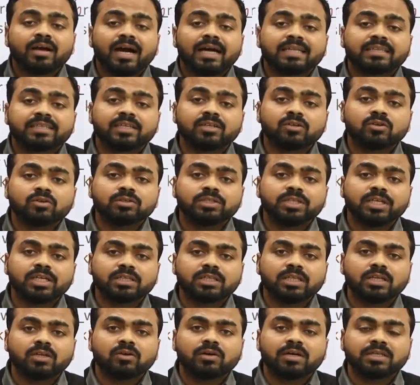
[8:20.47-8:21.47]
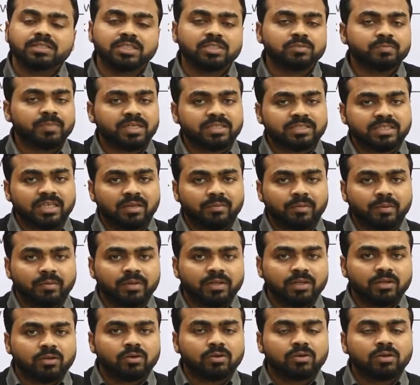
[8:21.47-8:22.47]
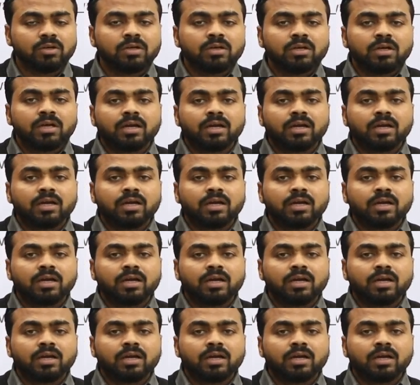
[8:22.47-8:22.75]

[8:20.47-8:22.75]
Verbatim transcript: आते रहो देखते रहो आशीष पाठशाला पे बने रहो